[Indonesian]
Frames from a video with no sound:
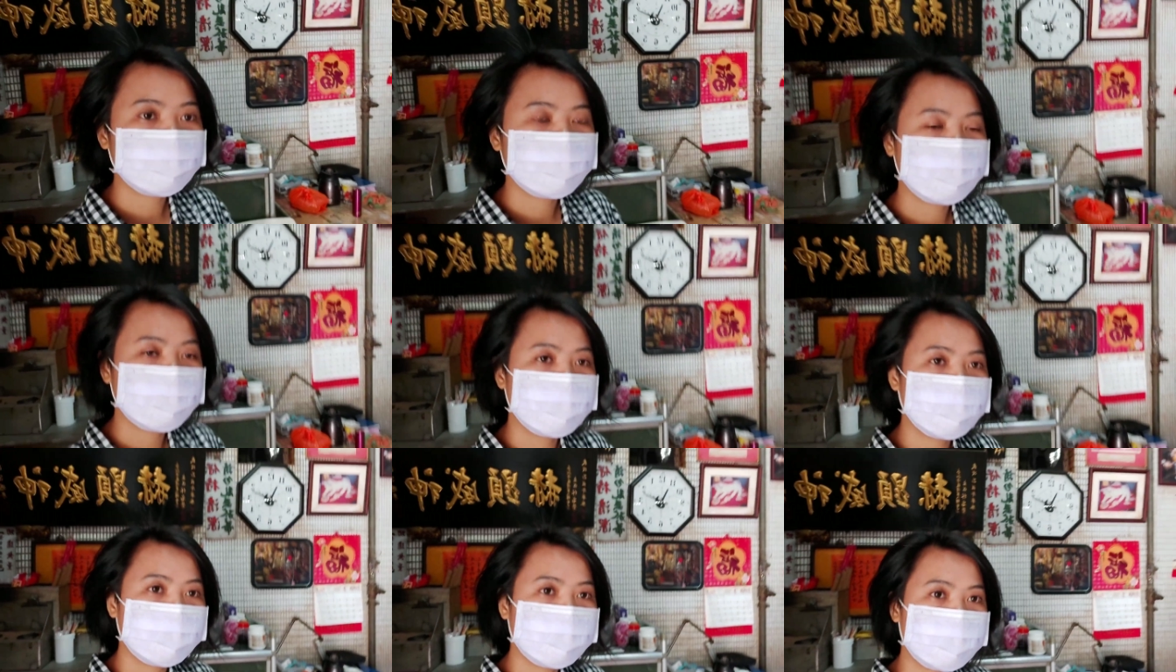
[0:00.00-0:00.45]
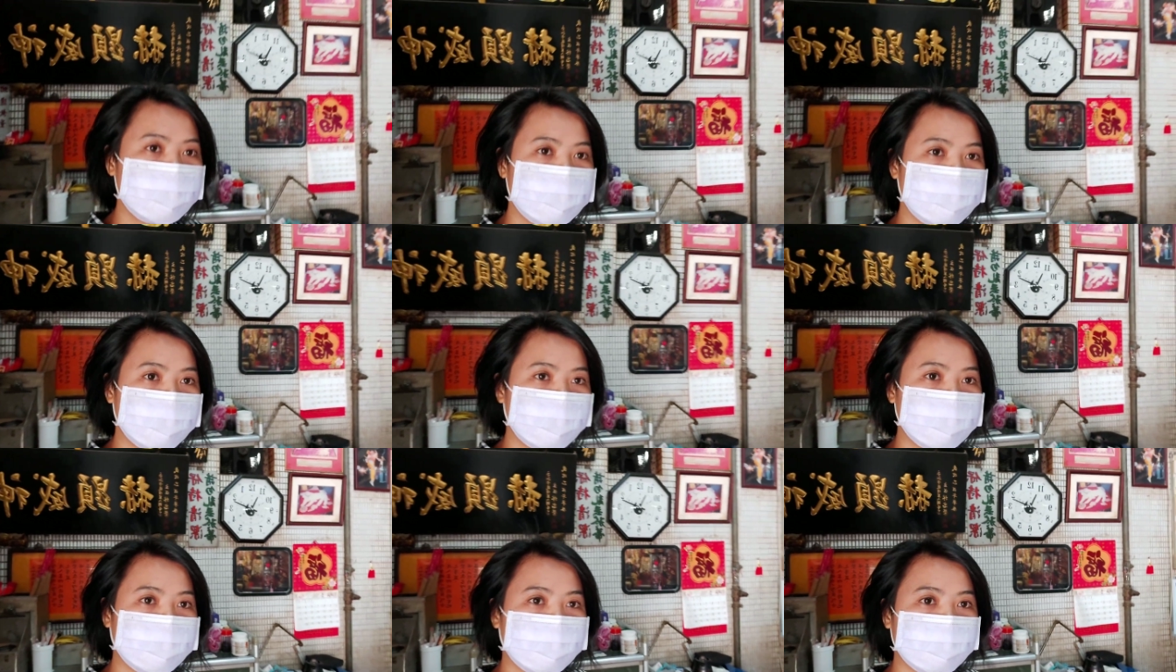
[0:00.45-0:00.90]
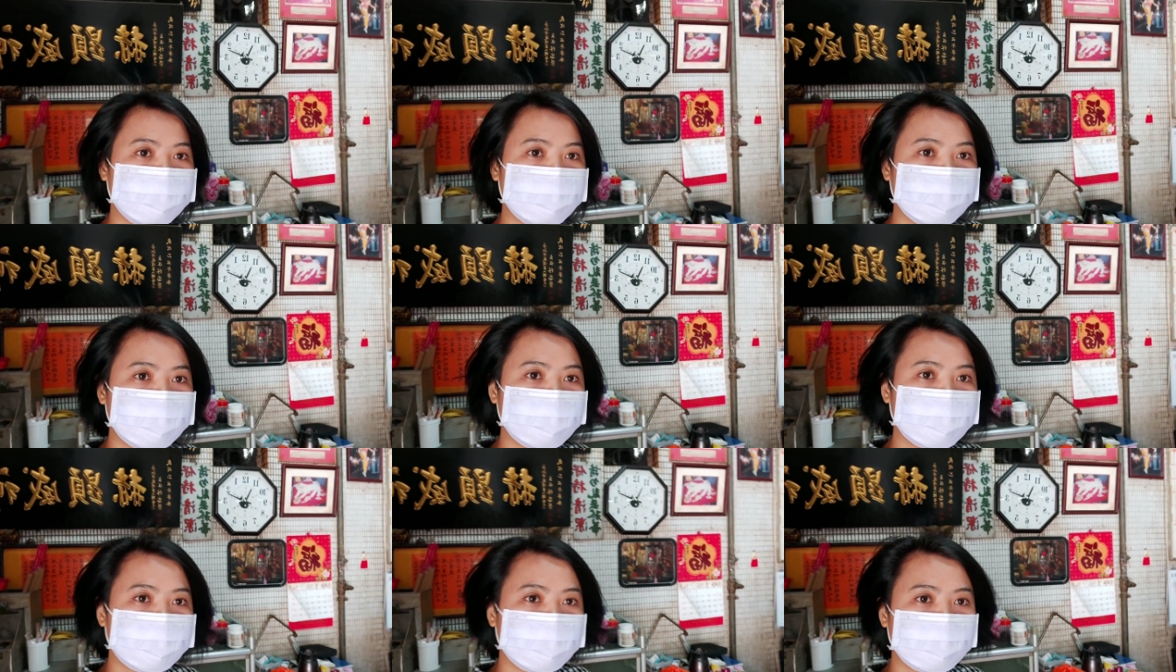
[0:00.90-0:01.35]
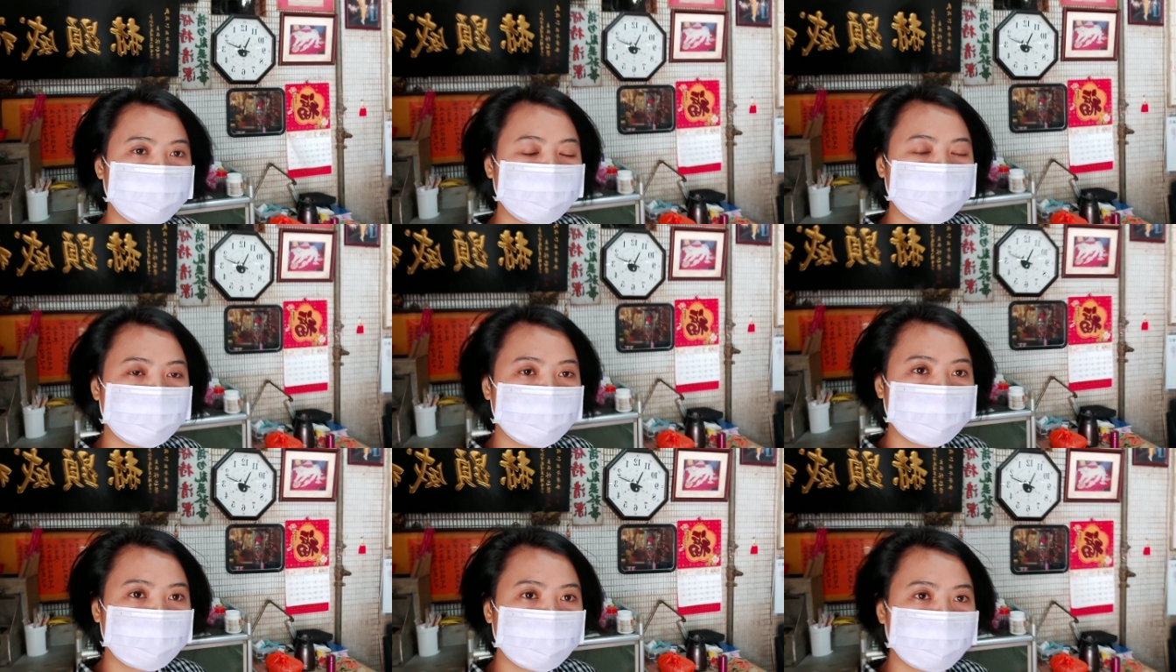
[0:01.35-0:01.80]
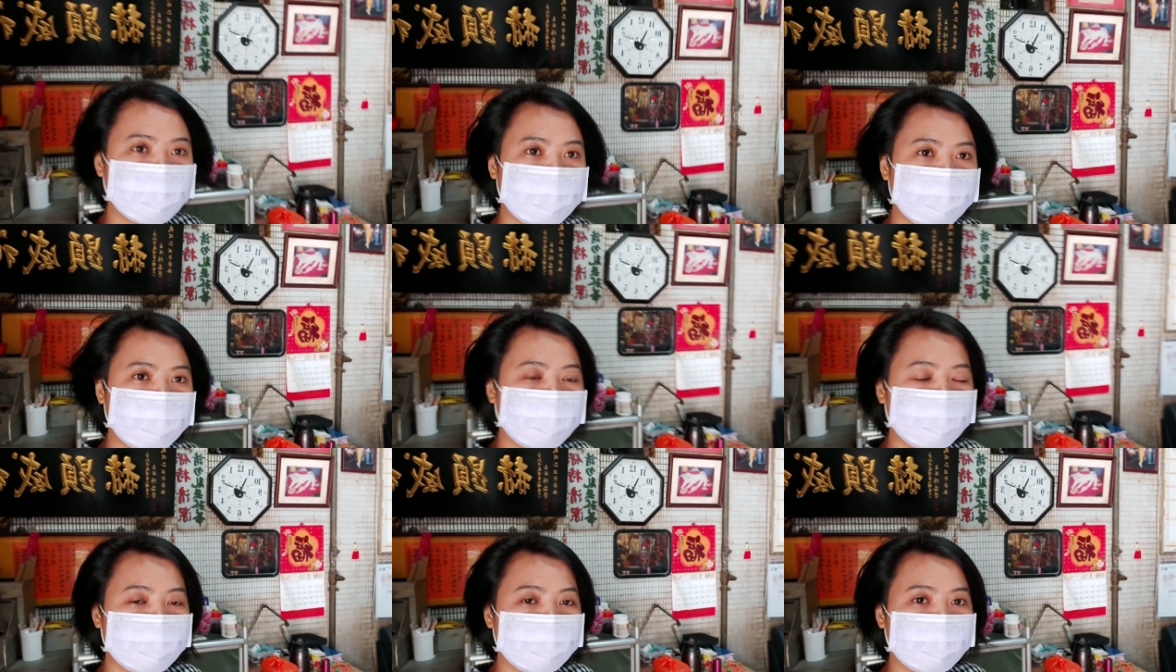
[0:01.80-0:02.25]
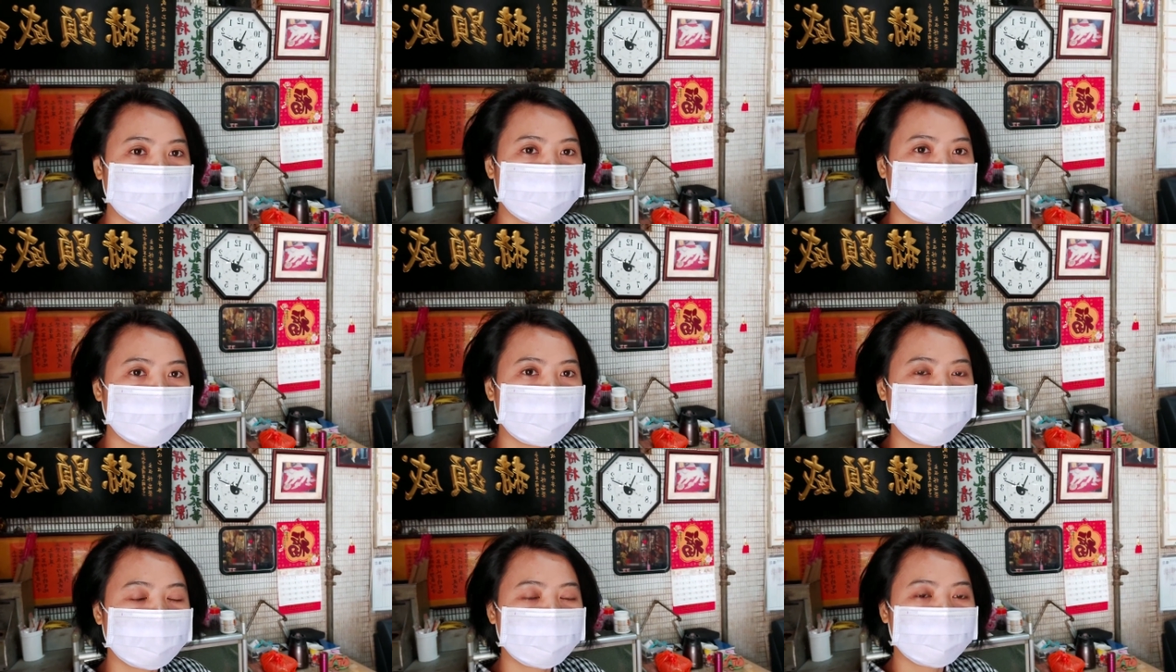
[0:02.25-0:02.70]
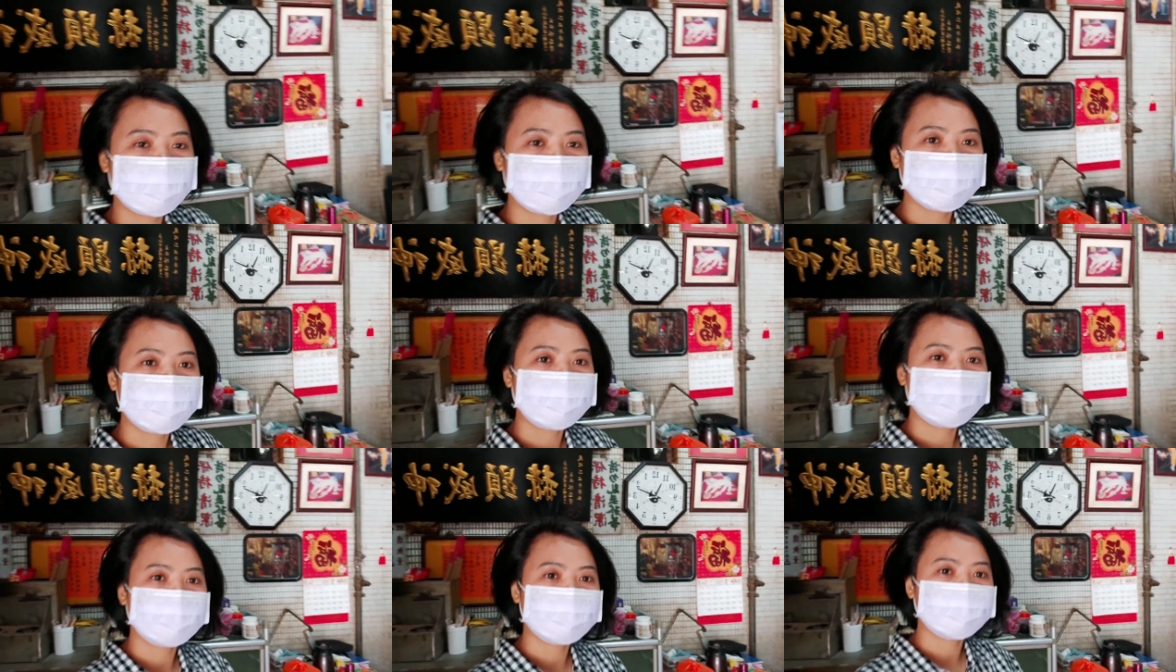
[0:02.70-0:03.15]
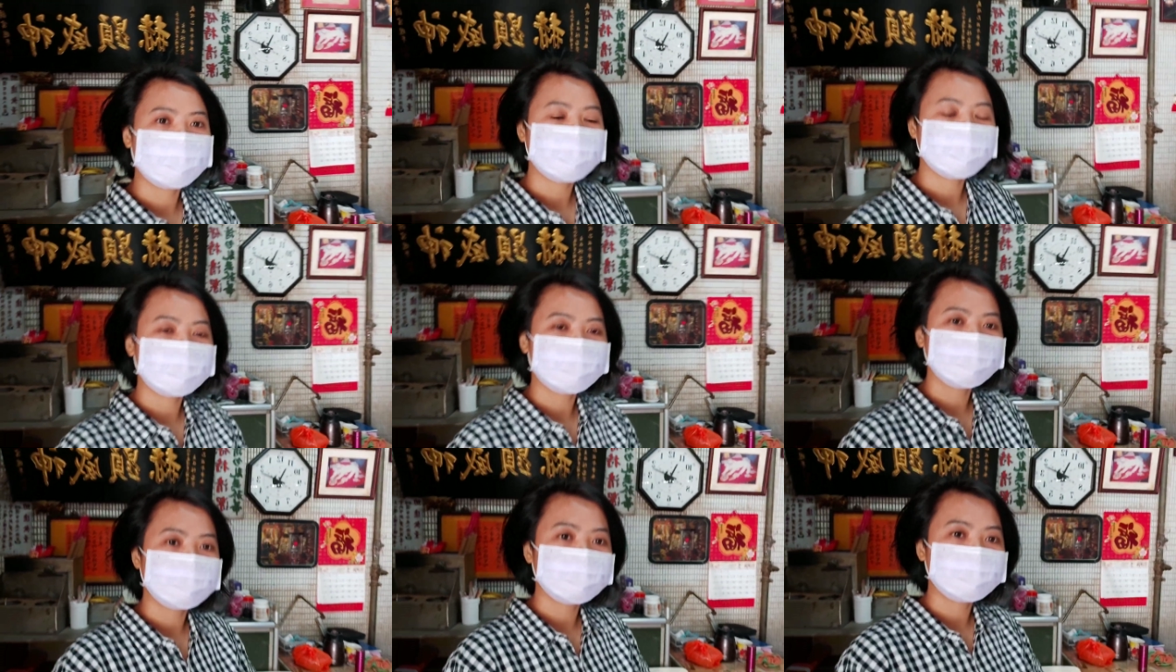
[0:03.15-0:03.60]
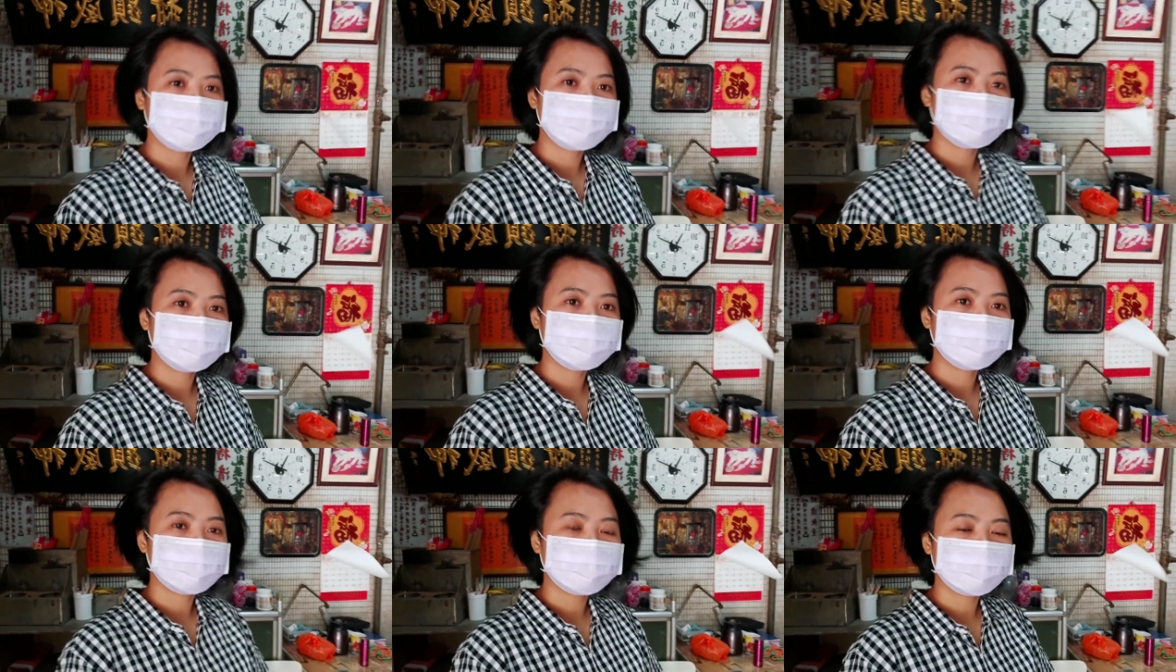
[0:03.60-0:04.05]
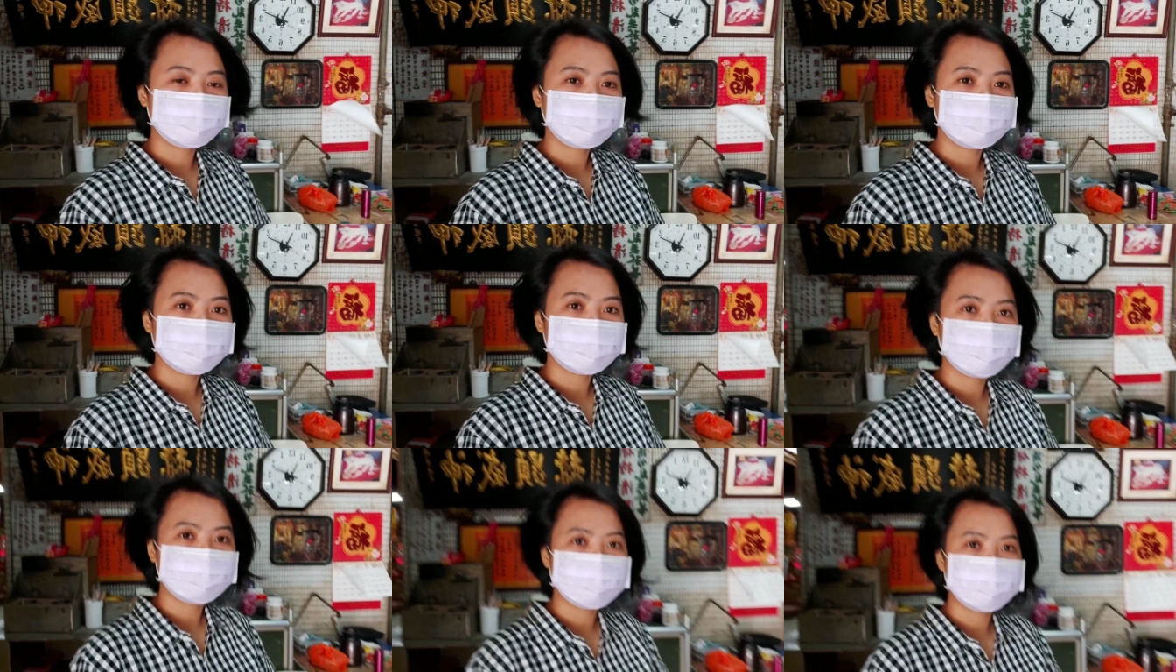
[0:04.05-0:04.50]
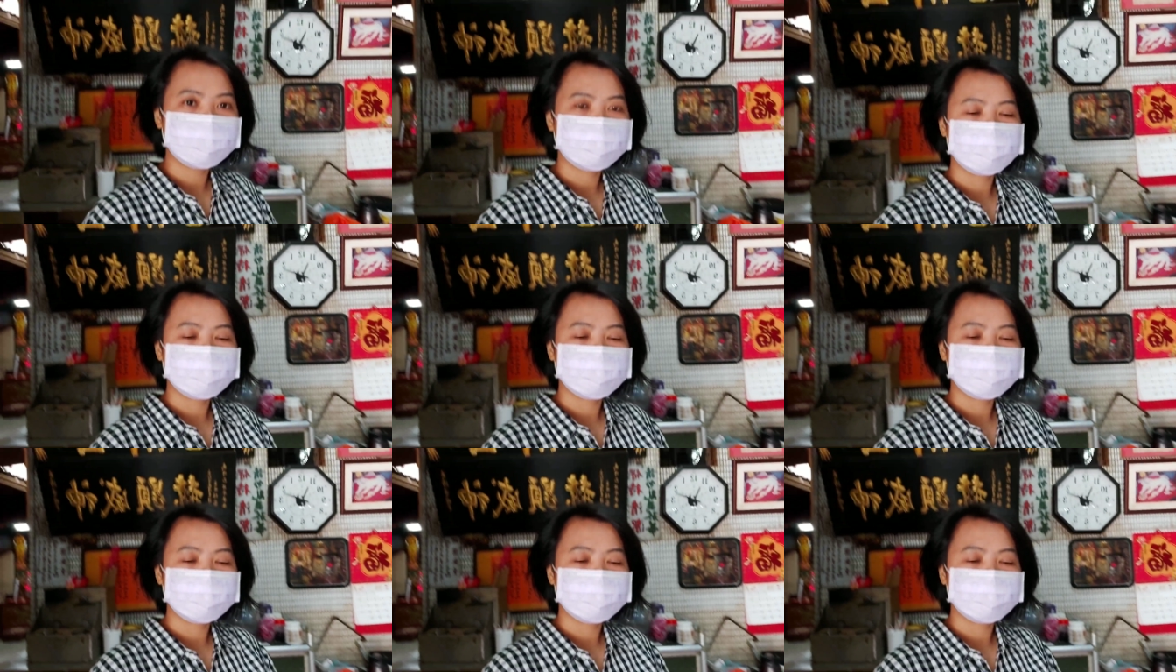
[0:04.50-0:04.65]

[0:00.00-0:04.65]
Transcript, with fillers: sekarang udah jam 11 lewat 10 menit aku kepikiran Mbah Kulanang